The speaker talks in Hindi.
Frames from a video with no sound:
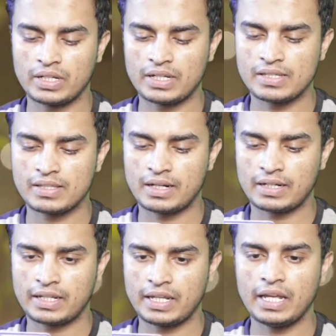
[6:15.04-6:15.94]
कि किस
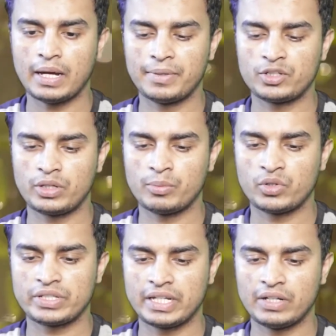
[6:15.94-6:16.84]
तरह की हमें जो
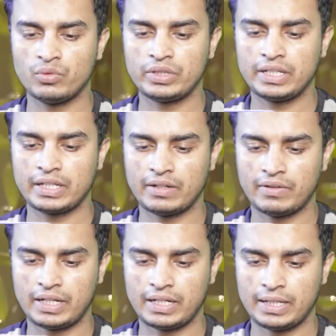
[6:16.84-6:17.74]
इमोजी है वो दिखने
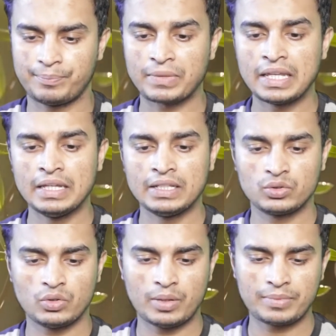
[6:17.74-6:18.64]
वाली है
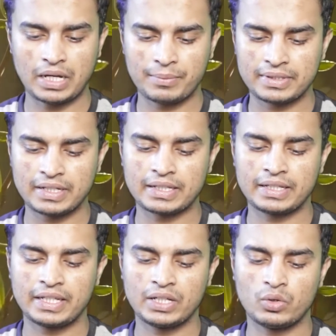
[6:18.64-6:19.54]
तो हम यहाँ पर
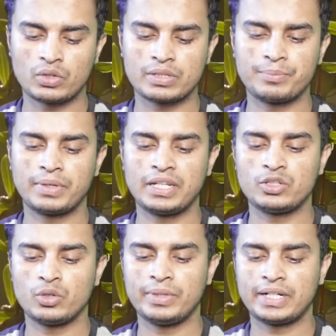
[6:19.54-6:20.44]
जाते हैं और सिंपली
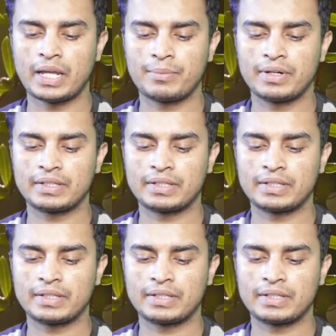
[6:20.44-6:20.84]
जो भी टाइप